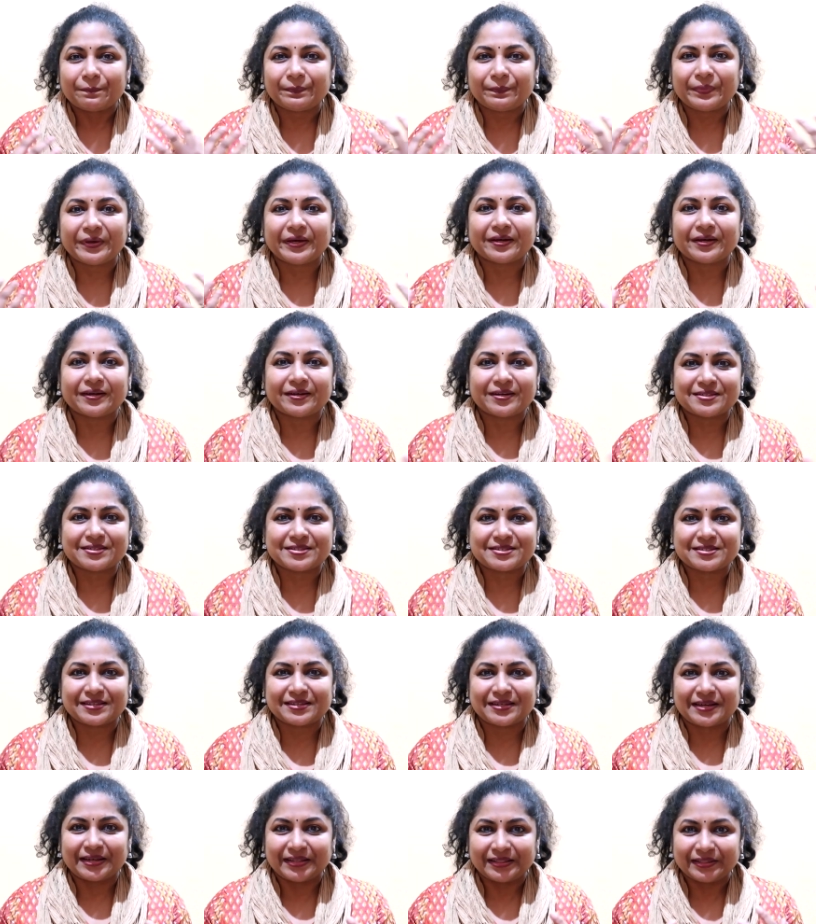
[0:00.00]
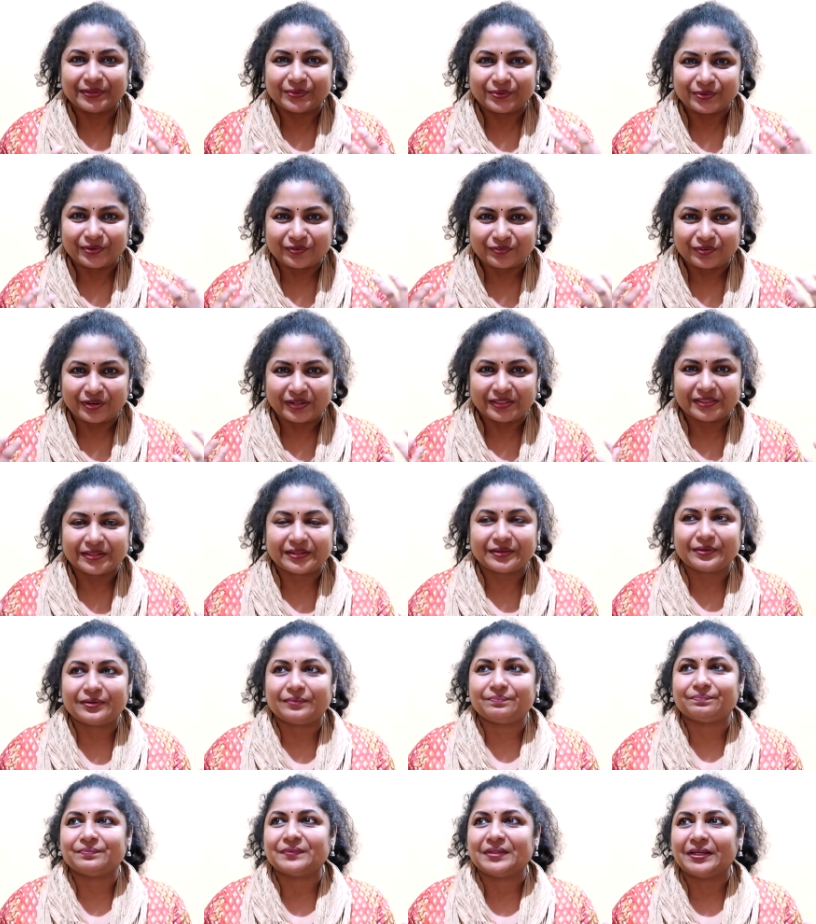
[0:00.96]
பியர்ஸ் அந்த ஒரு அந்த
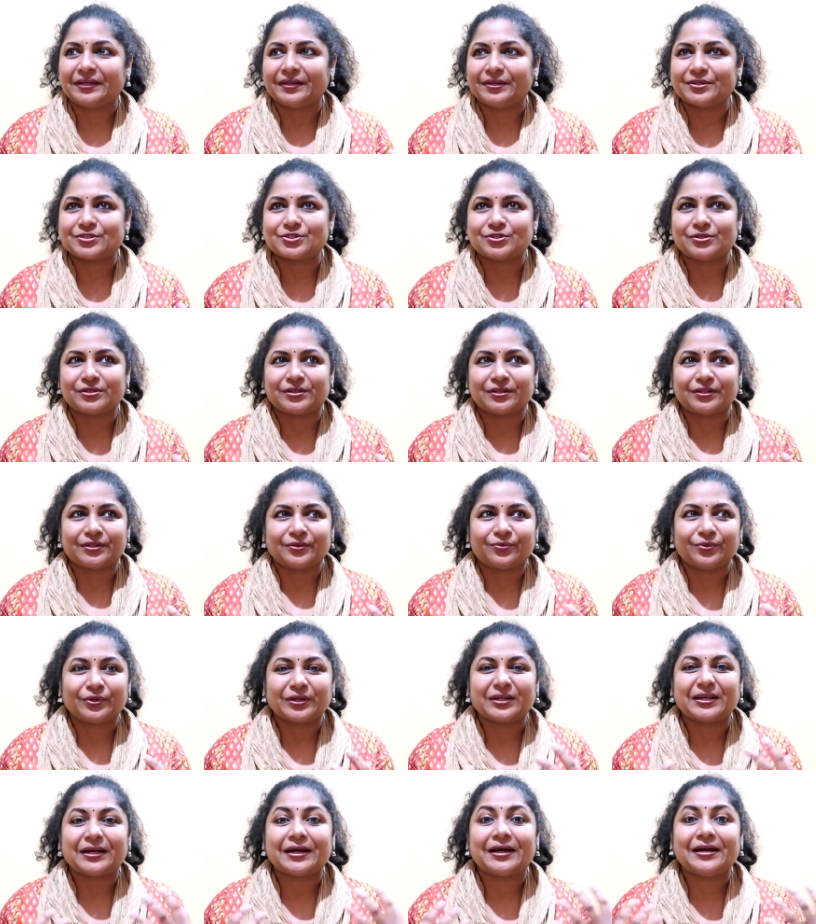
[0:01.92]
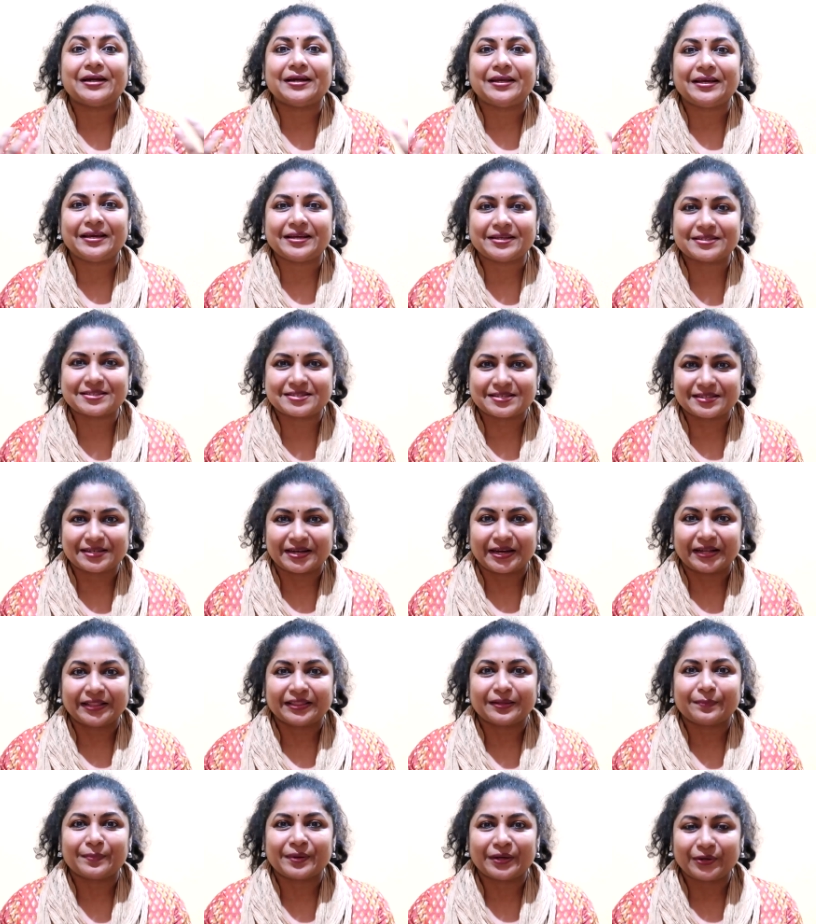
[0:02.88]
என்ன சொல்கிறது ஒரு கலீக்ஸ்
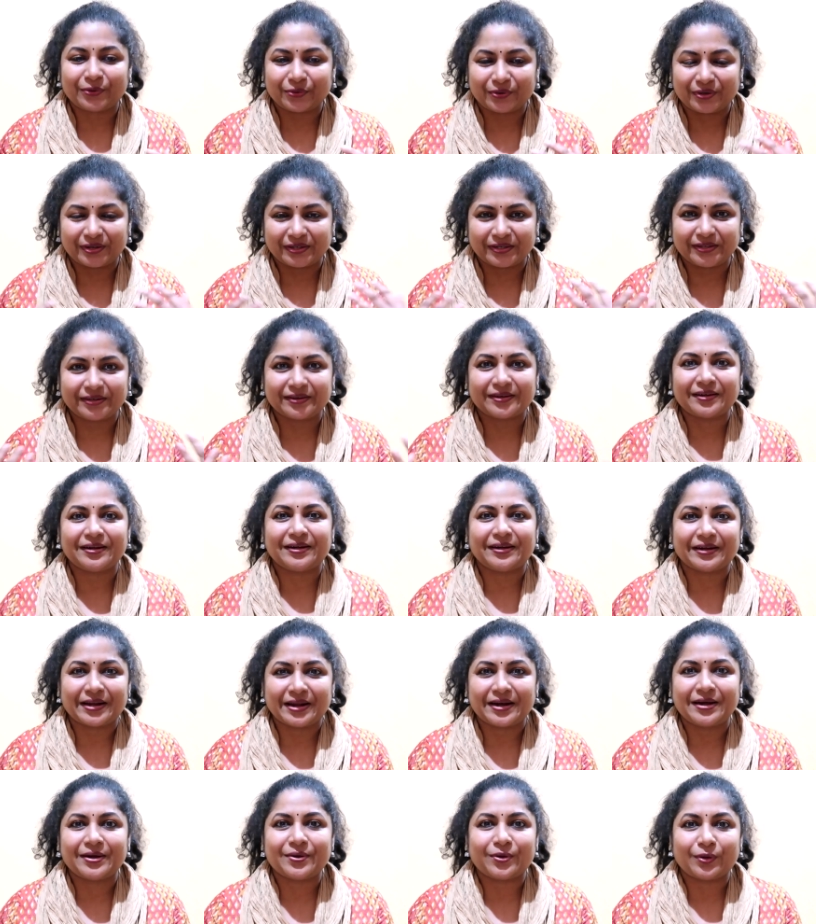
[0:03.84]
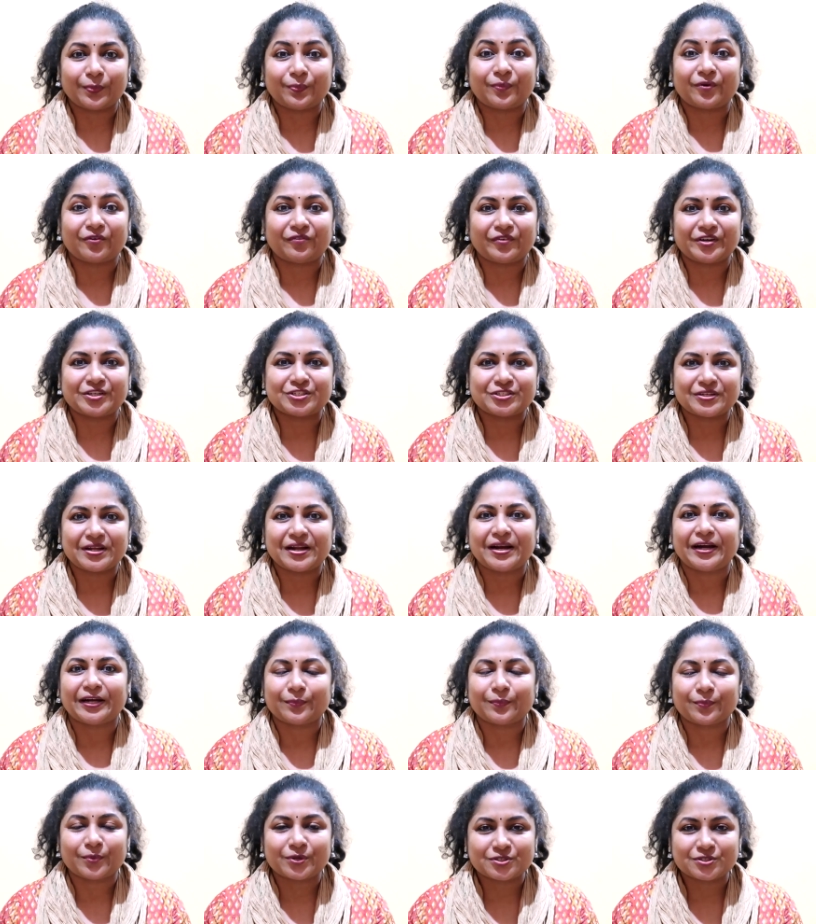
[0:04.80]
அந்த மாதிரி ஒரு ரியல் நல்ல ஒரு ப்ரொஃபஷனல்
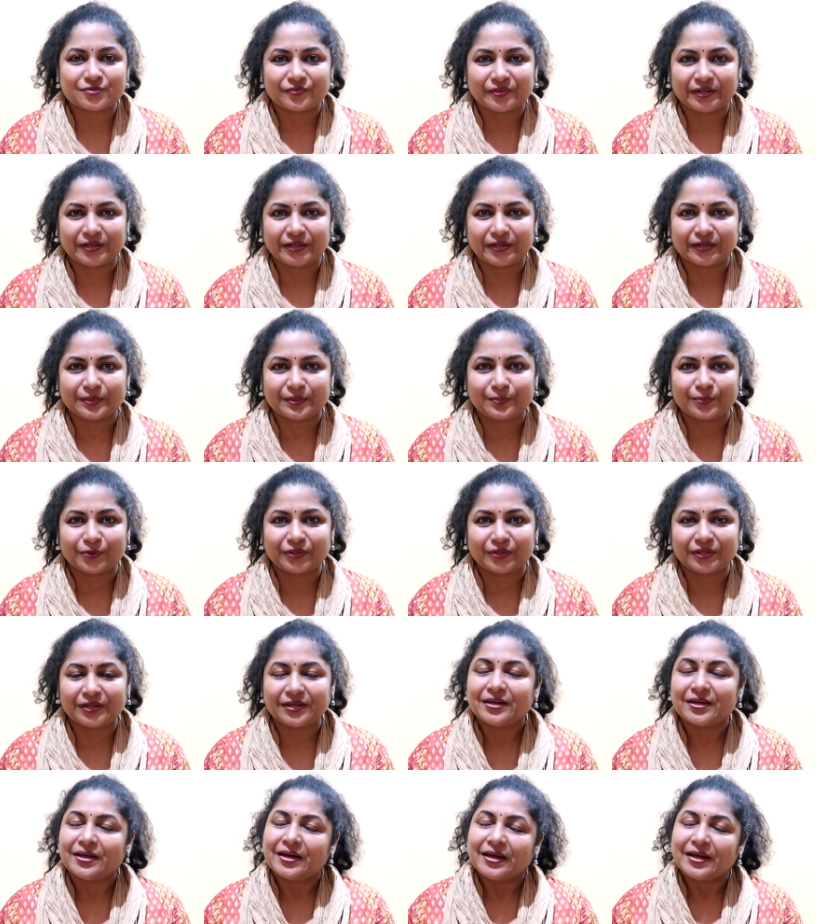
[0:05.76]
அட்மாஸ்ஃபியர் இருக்கும்போது